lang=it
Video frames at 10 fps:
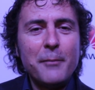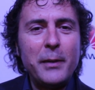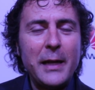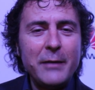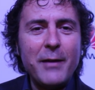
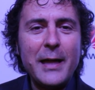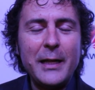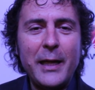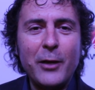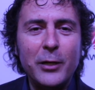per
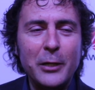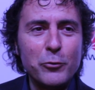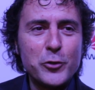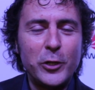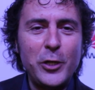arrivare con
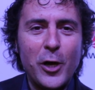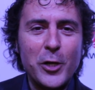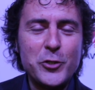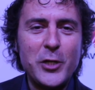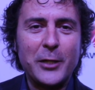l'annuncio di
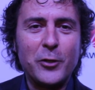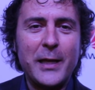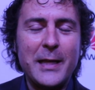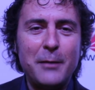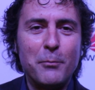oggi a
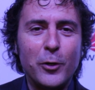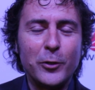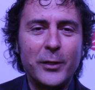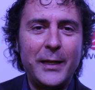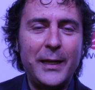toccare il
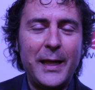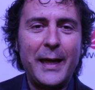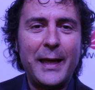mondo del,